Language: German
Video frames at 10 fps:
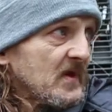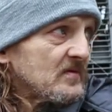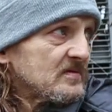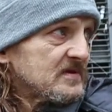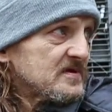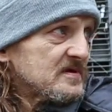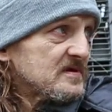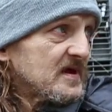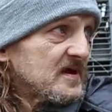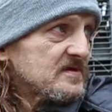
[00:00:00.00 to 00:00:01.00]
Und das
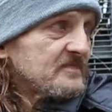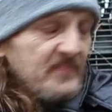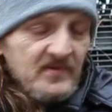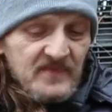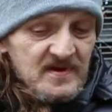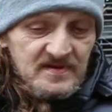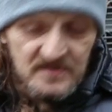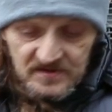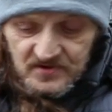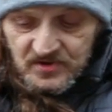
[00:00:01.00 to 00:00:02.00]
ist echt, bei mir ist
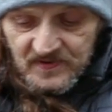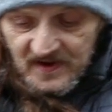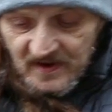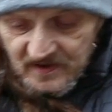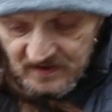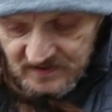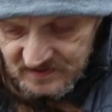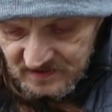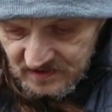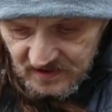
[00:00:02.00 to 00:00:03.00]
das so schwer
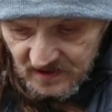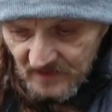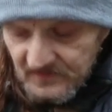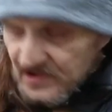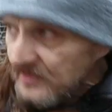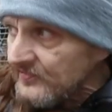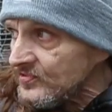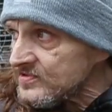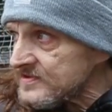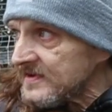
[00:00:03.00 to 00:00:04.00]
ich kann mit dem
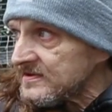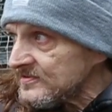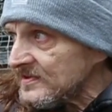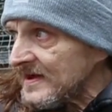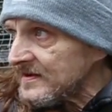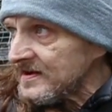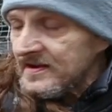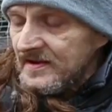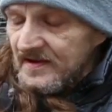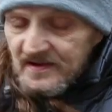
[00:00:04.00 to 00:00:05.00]
Fuß nicht so lange
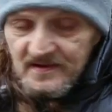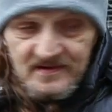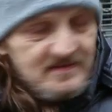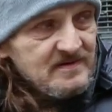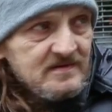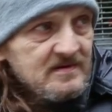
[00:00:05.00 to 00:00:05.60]
gehen,